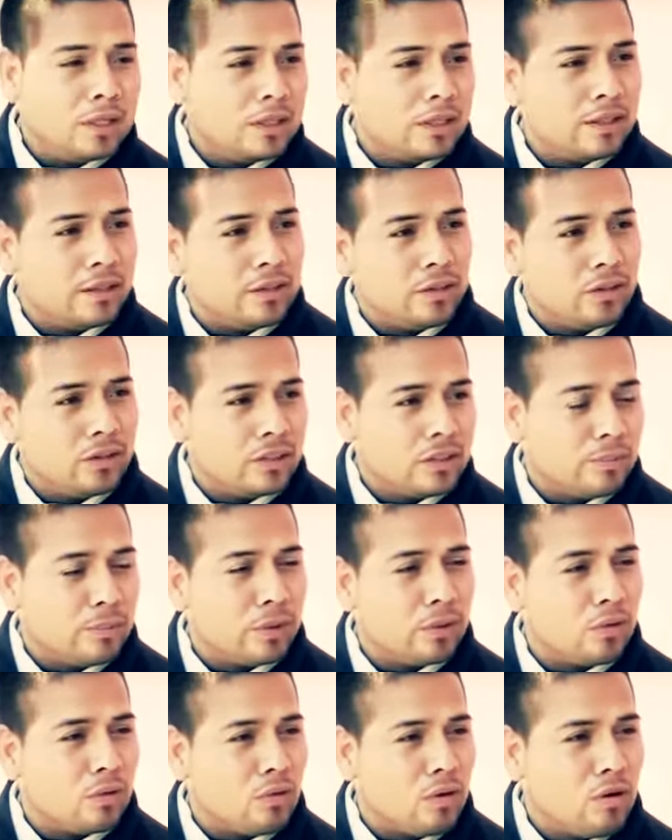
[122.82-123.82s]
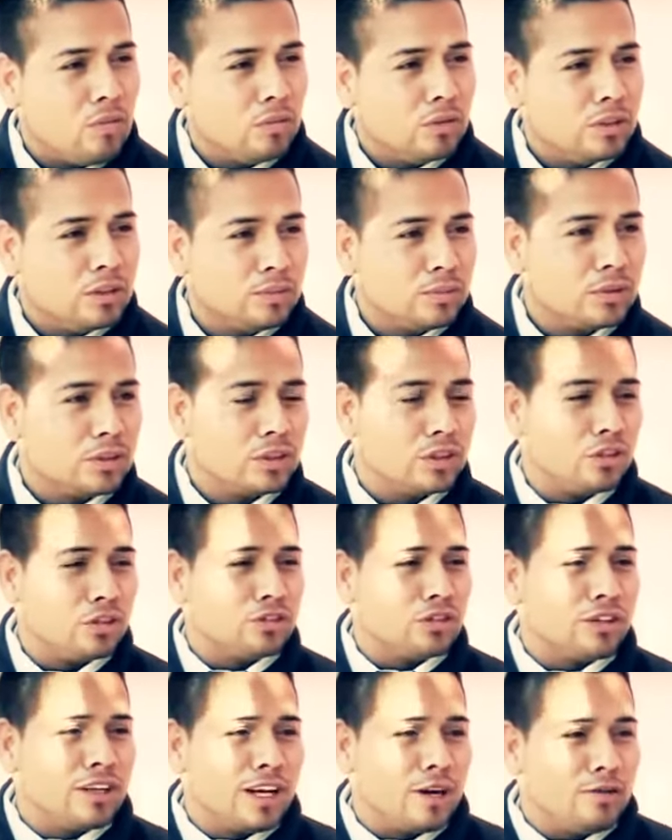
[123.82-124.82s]
atendió y dice, pero ¿cómo? Pues si yo
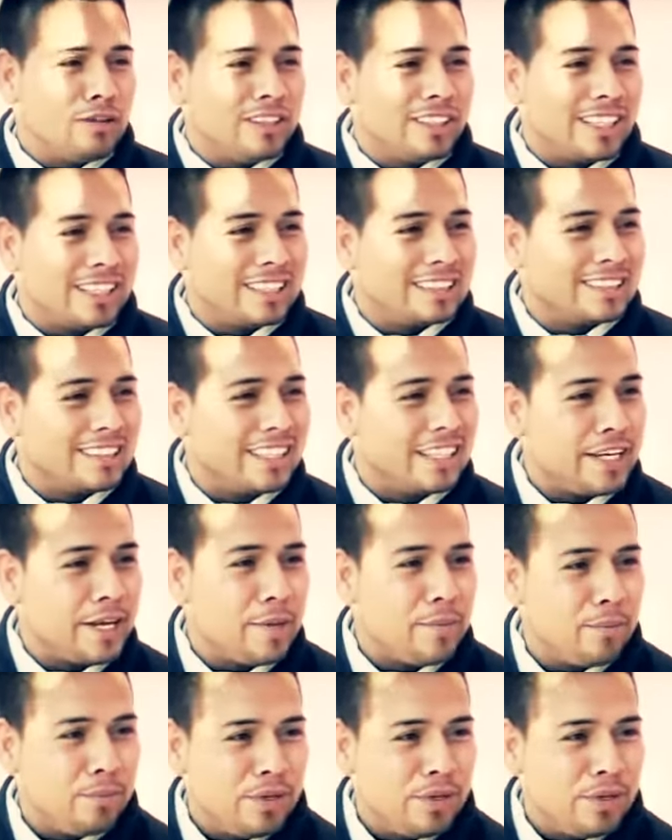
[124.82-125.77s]
soy la única que está aquí en